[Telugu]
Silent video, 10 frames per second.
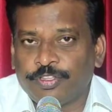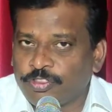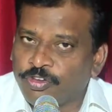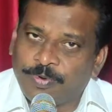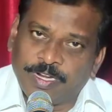
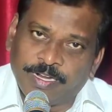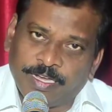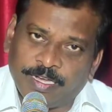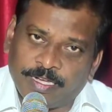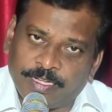చదవబడిన
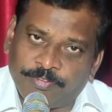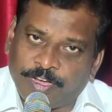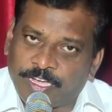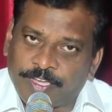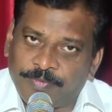ఈ
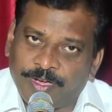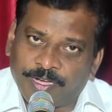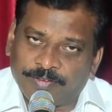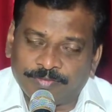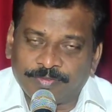వాక్య
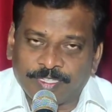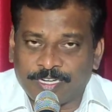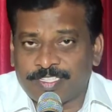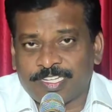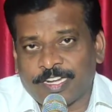భాగం
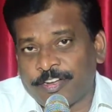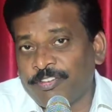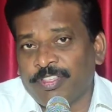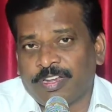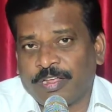గడిచిన
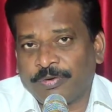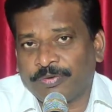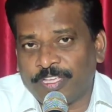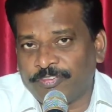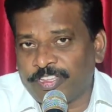రెండు దినాలు
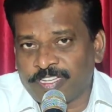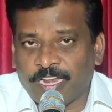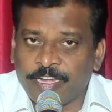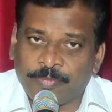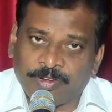ఈ
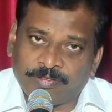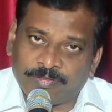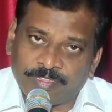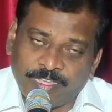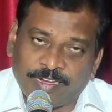వచనాన్ని మనం
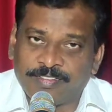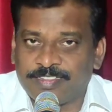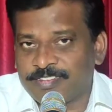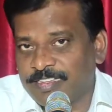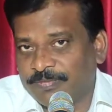ధ్యానం
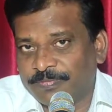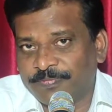చేశాం